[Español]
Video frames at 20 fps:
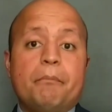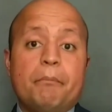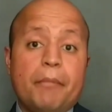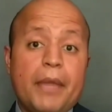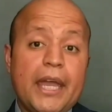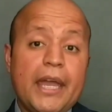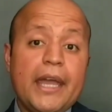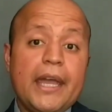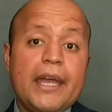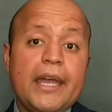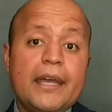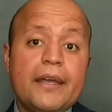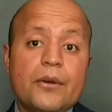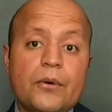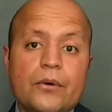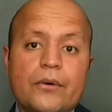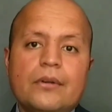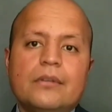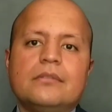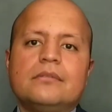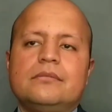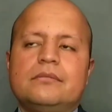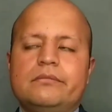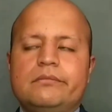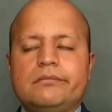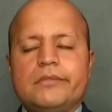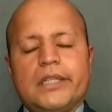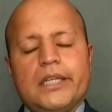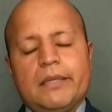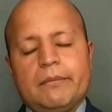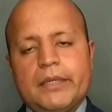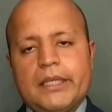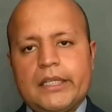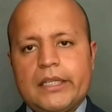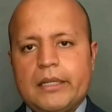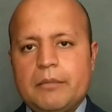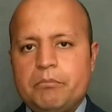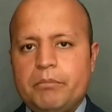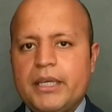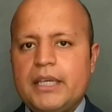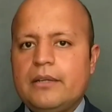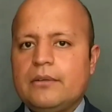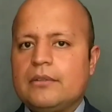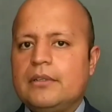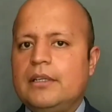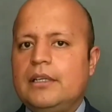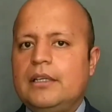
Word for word: Pero, ahí viene el pero.